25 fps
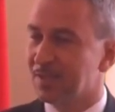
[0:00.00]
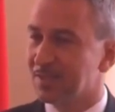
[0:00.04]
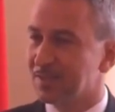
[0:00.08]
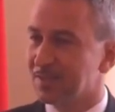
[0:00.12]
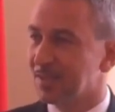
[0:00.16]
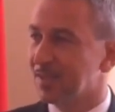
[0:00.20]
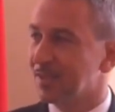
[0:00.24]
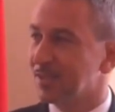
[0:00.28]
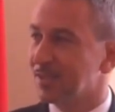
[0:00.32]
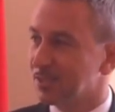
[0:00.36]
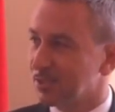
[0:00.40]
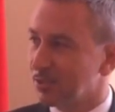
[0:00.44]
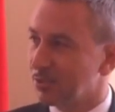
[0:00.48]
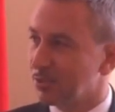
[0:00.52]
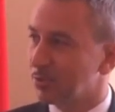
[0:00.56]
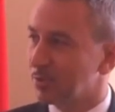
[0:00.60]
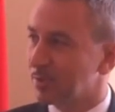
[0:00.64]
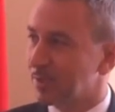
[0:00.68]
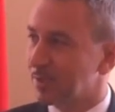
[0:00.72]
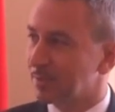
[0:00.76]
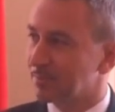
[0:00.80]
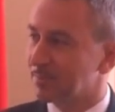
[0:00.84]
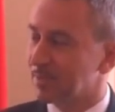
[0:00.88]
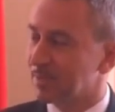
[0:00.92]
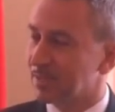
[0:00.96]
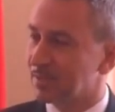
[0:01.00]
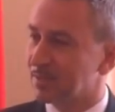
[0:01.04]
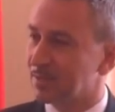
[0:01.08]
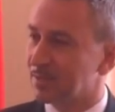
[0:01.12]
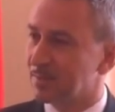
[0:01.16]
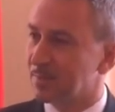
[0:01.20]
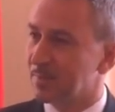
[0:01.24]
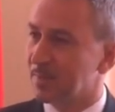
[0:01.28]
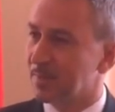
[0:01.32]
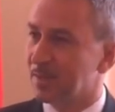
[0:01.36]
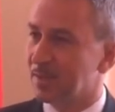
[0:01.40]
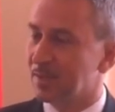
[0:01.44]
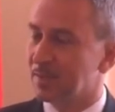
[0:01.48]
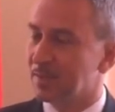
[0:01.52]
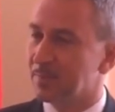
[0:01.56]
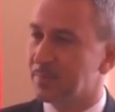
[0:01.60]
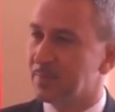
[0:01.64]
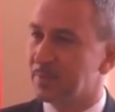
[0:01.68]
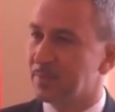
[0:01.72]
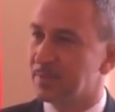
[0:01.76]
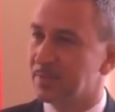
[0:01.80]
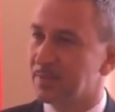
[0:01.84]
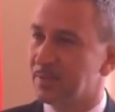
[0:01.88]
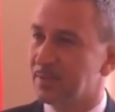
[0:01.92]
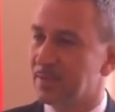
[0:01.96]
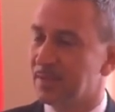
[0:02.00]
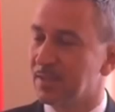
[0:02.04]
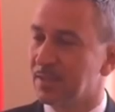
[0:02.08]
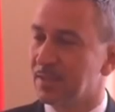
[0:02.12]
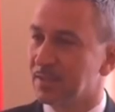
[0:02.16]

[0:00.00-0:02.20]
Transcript: zależało nam na tym, aby